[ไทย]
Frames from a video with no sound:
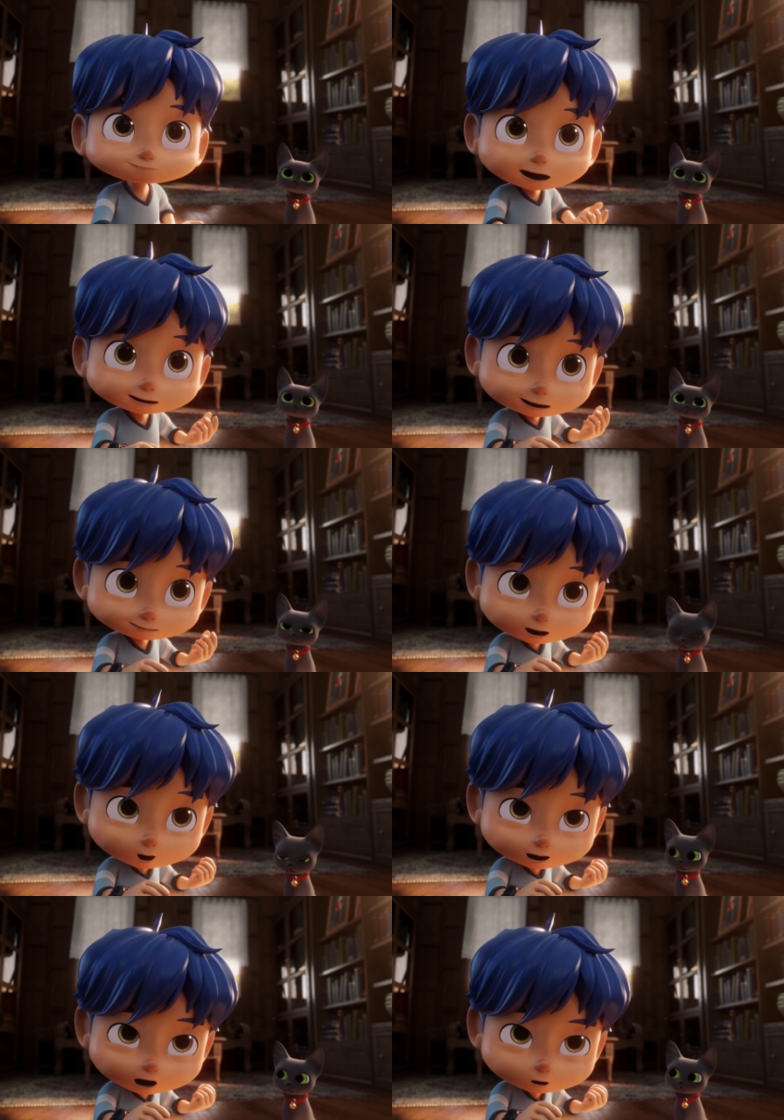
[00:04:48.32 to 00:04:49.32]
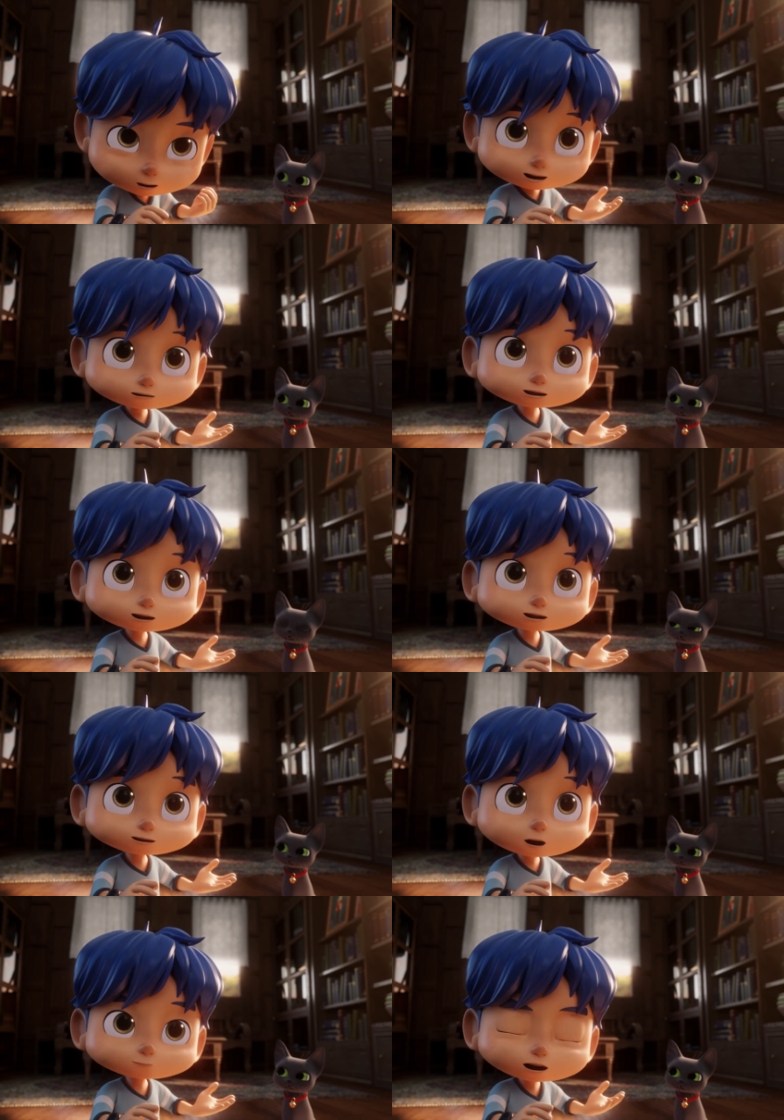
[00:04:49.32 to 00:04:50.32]
ประเทศของเราโชคดีจ
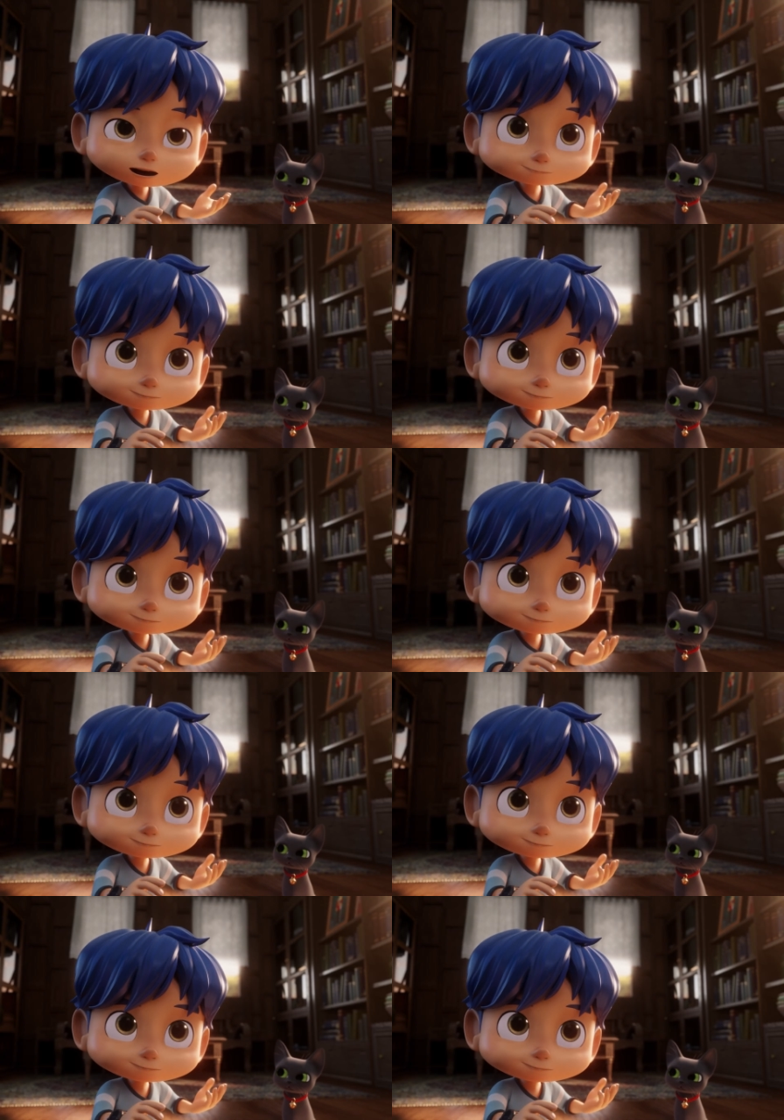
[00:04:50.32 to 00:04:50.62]
ริง ๆเลยนะครั